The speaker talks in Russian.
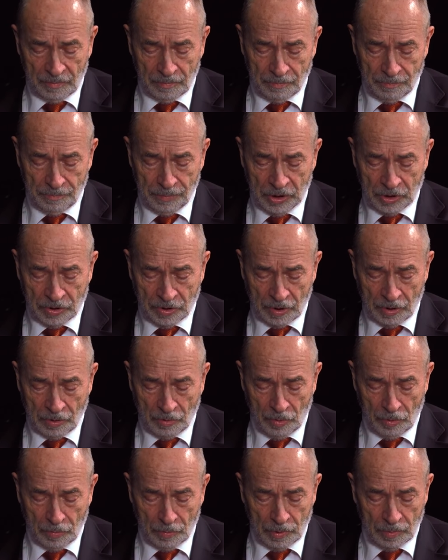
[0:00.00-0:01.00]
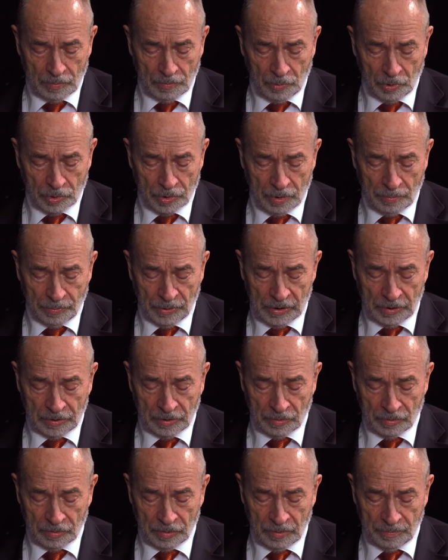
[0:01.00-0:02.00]
да. Питерком, можно по
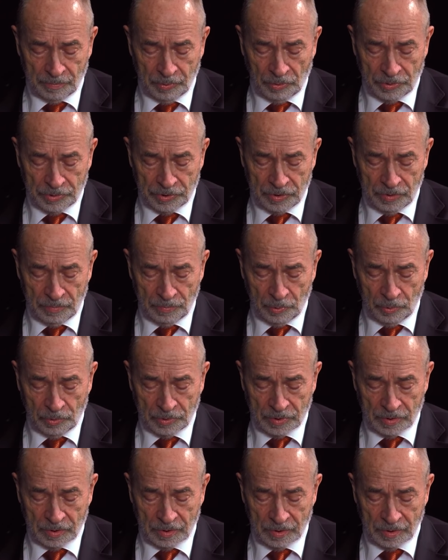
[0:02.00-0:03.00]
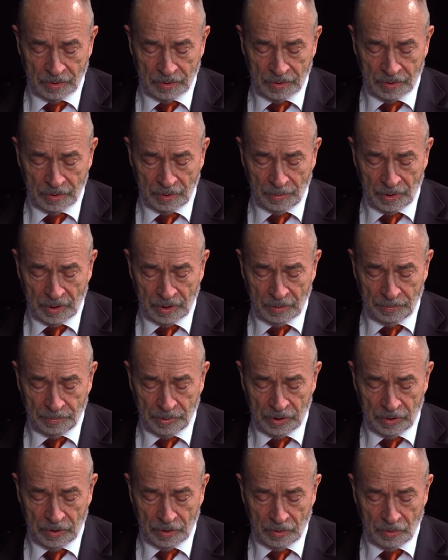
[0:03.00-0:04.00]
электронной почте, букс собака
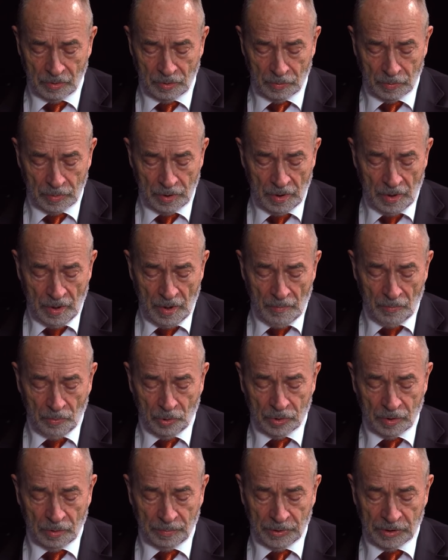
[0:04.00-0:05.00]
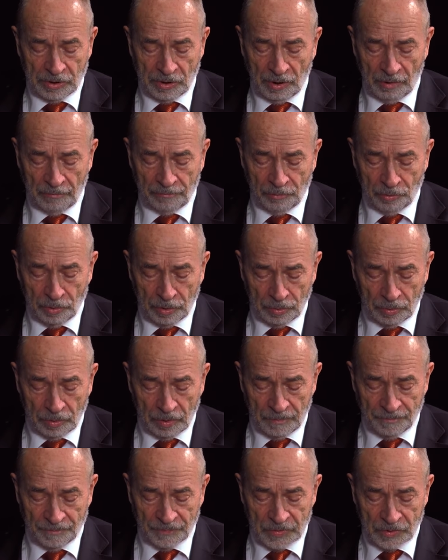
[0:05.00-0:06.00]
Питерком, можно по
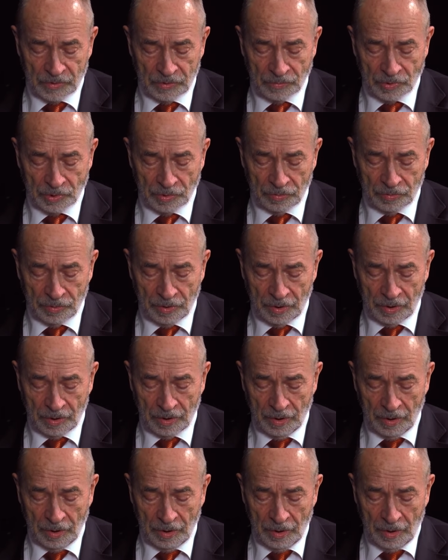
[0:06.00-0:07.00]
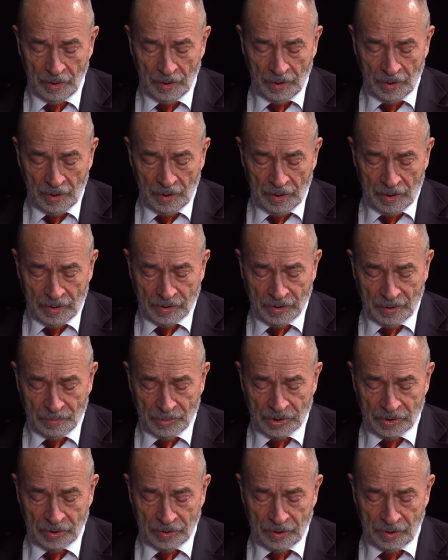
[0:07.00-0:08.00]
телефону 703
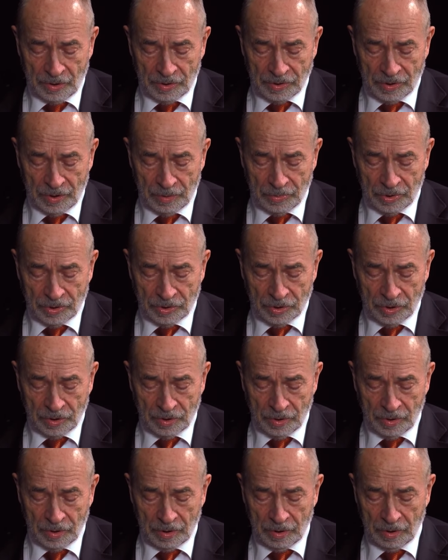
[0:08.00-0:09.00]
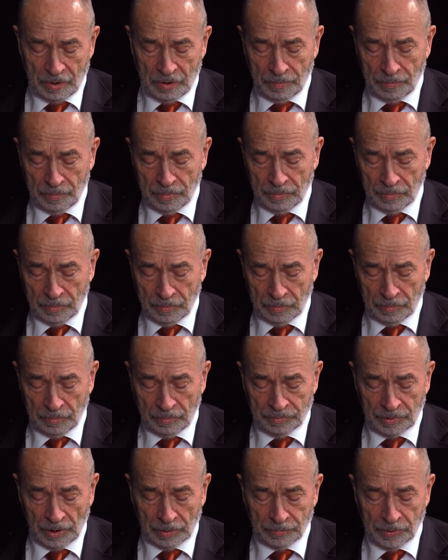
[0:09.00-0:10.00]
73 74,
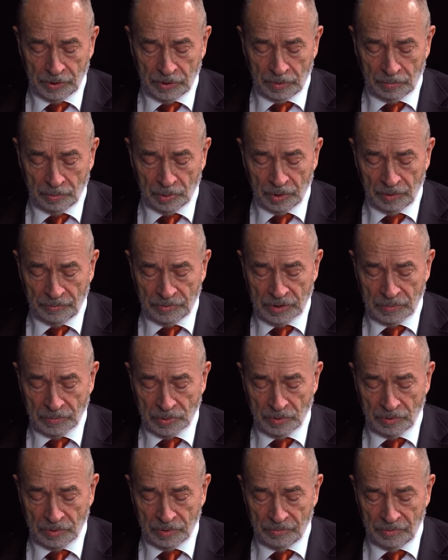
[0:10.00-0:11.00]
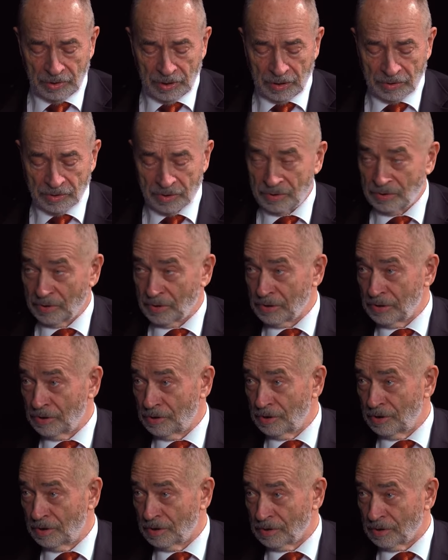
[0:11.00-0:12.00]
ну, в Санкт-Петербурге, 812, если
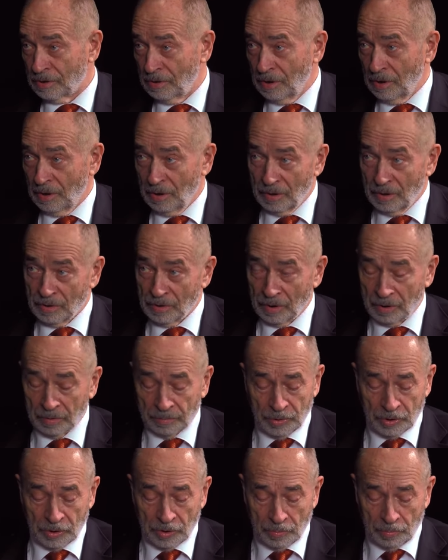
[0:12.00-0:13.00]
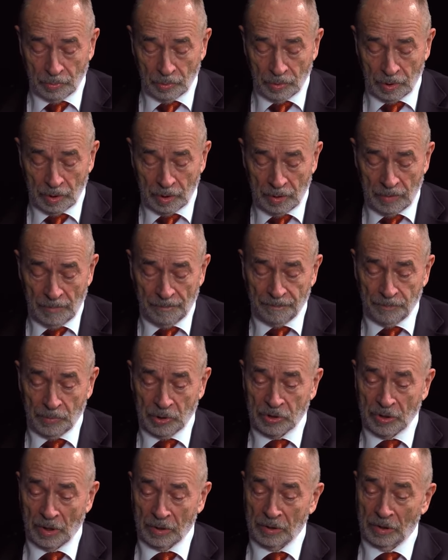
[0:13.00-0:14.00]
не из Санкт-Петербурга.
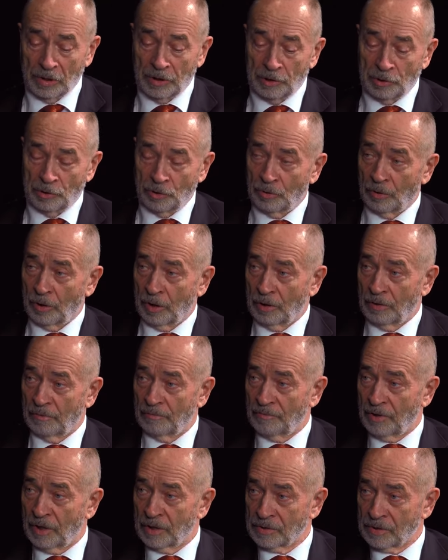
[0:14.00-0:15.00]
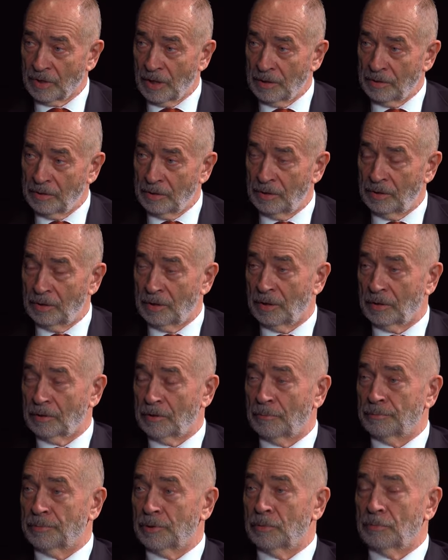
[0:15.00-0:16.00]
Печатали ее в Казани, и, как
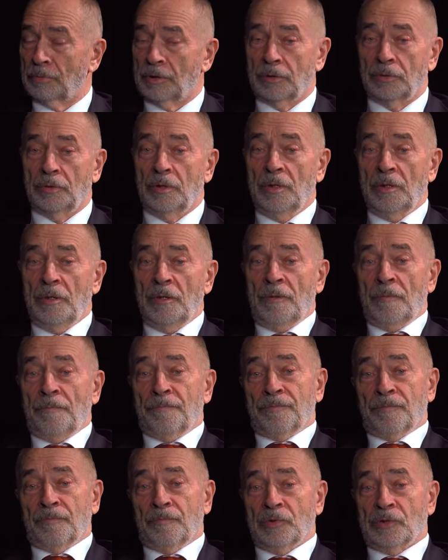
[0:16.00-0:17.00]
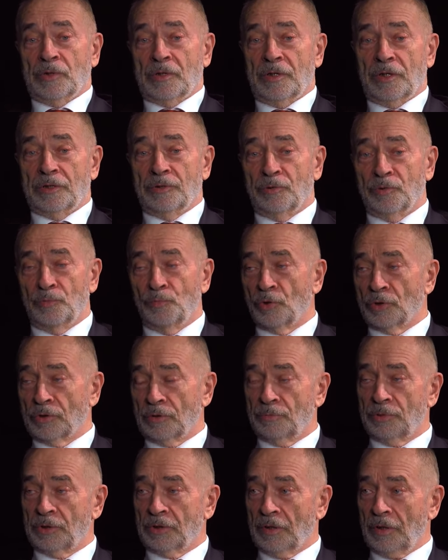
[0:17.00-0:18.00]
я понимаю, заказывать
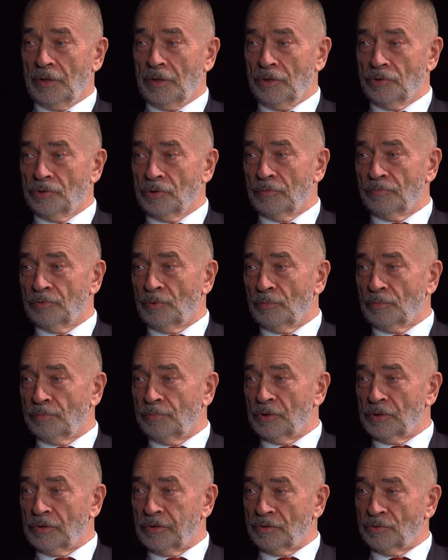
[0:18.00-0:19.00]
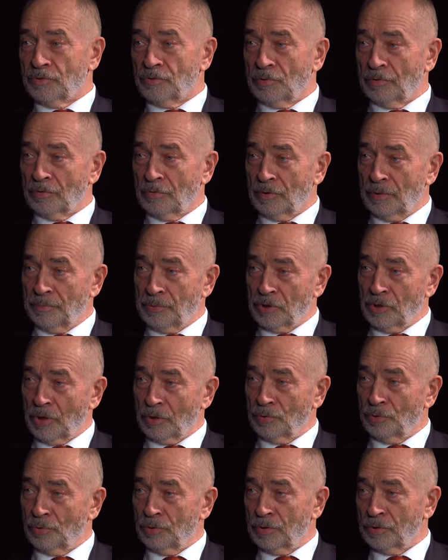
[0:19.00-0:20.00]
можно бесконечно, в том смысле, что
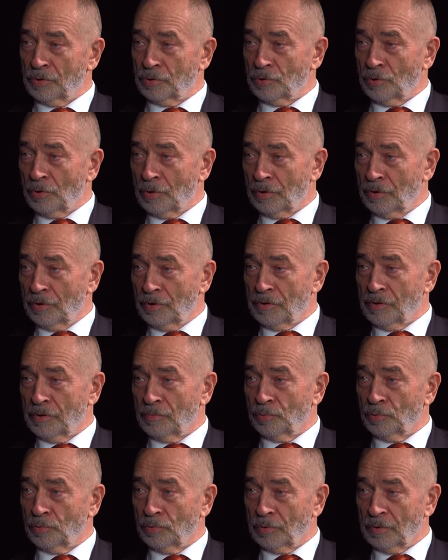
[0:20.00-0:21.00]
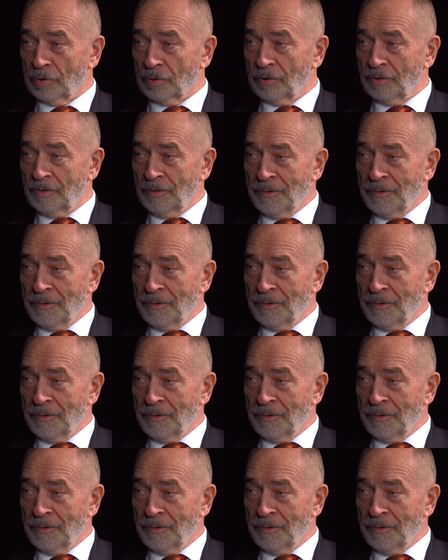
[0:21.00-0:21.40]
напечатают еще, если будут